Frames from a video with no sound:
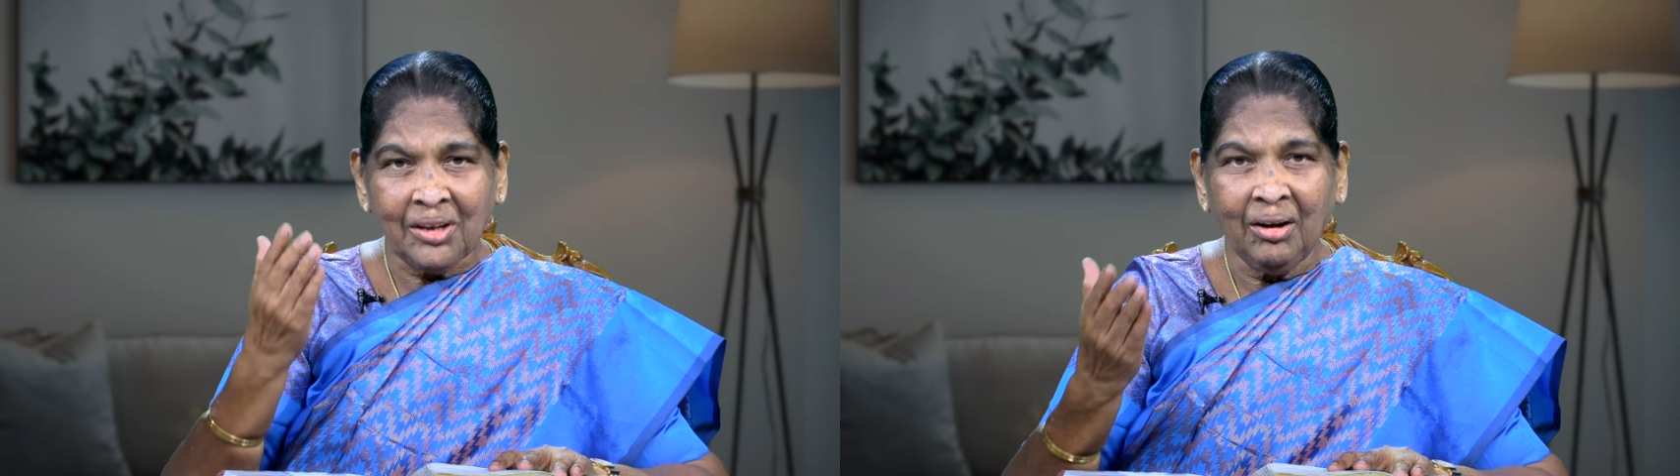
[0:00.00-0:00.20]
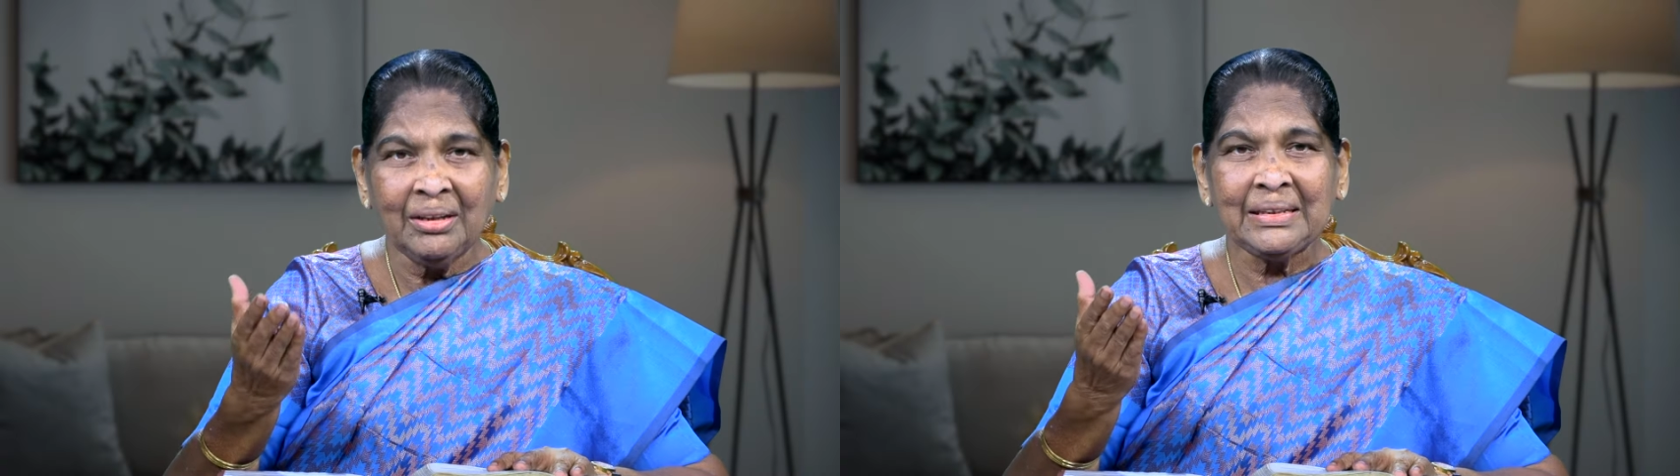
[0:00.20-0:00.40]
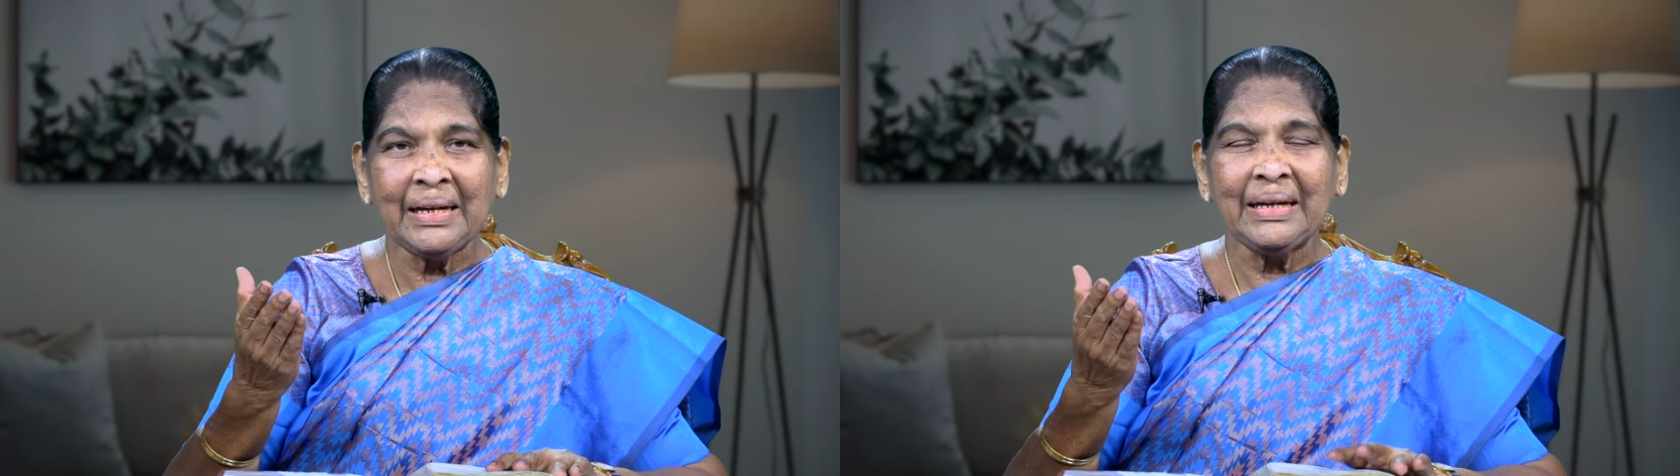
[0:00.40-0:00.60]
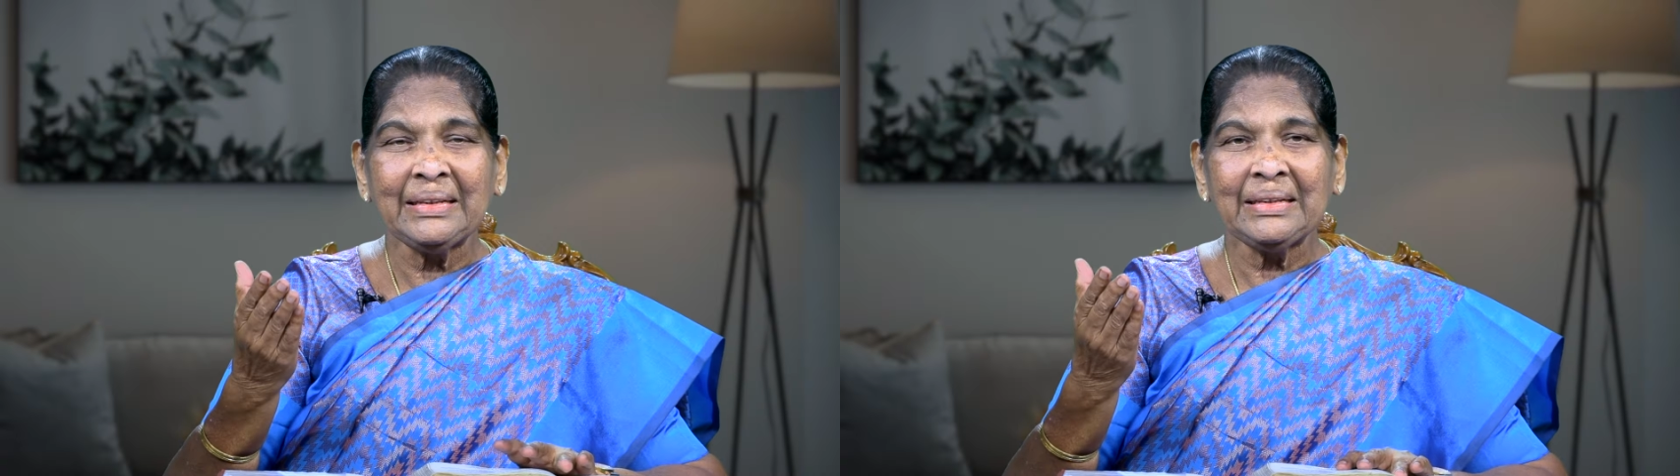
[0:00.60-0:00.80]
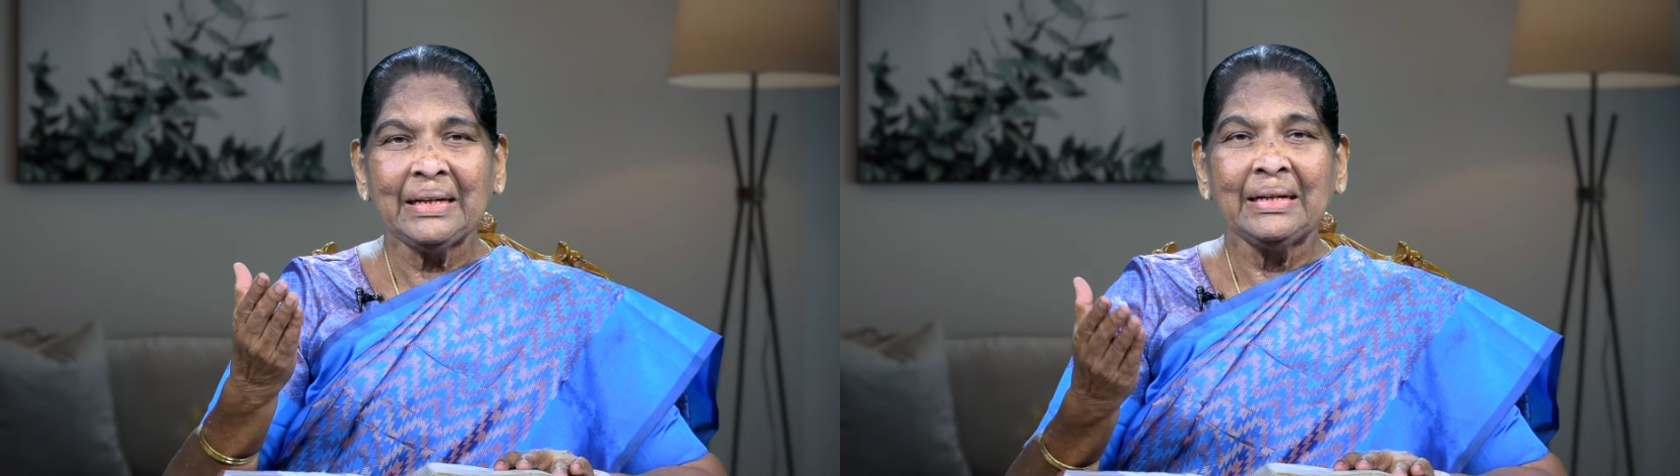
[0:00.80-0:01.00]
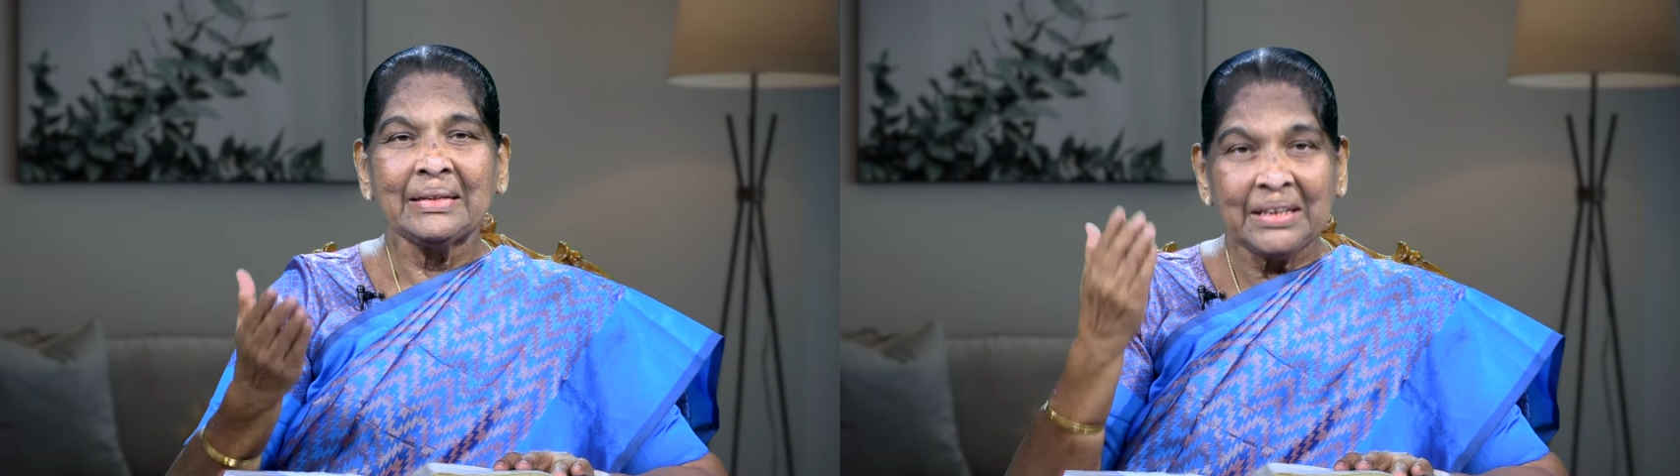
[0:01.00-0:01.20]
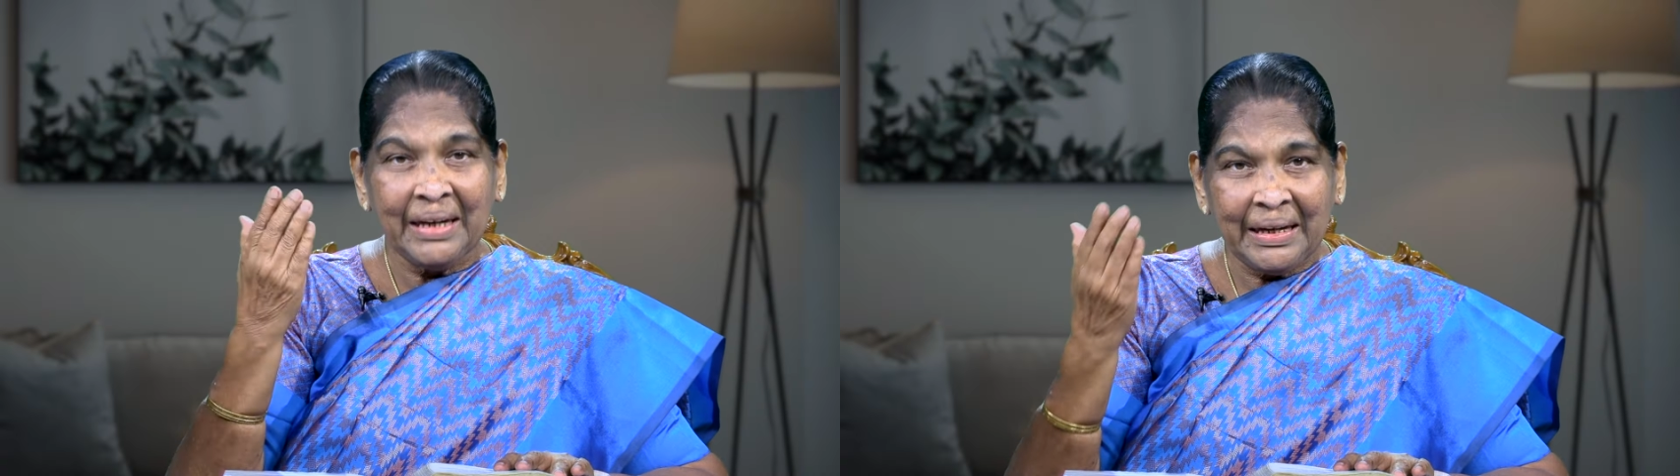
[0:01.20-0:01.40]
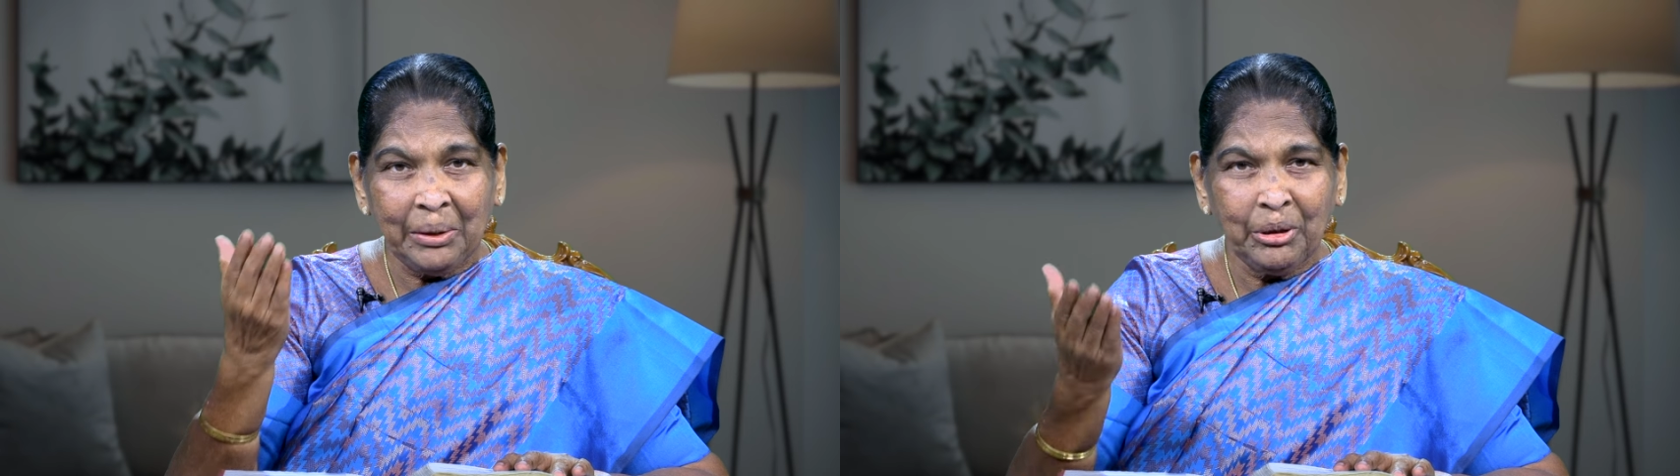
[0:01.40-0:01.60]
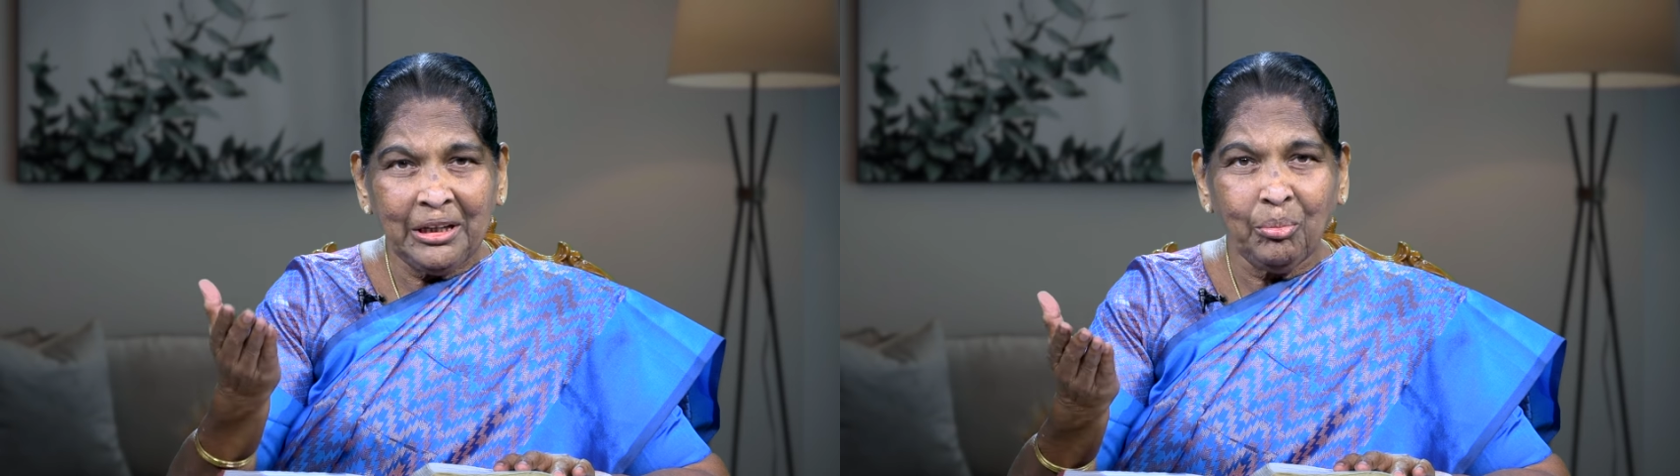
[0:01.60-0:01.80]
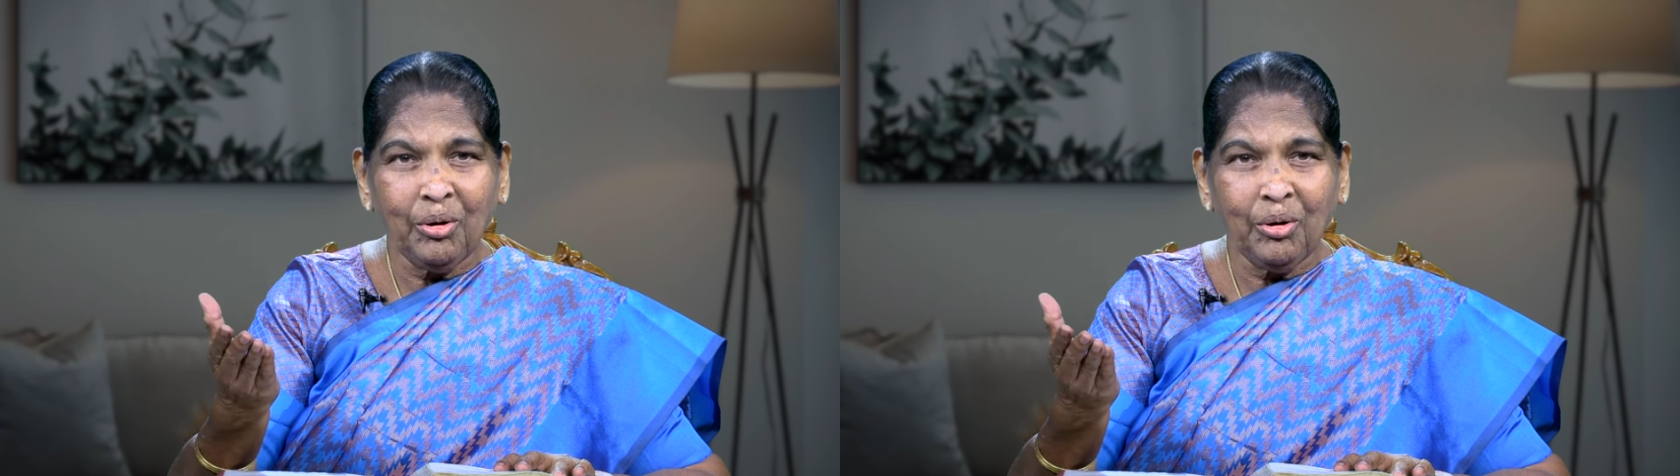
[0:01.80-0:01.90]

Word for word: సాంగ్ సేస్ సీక్ హిమ్ ఇన్ ద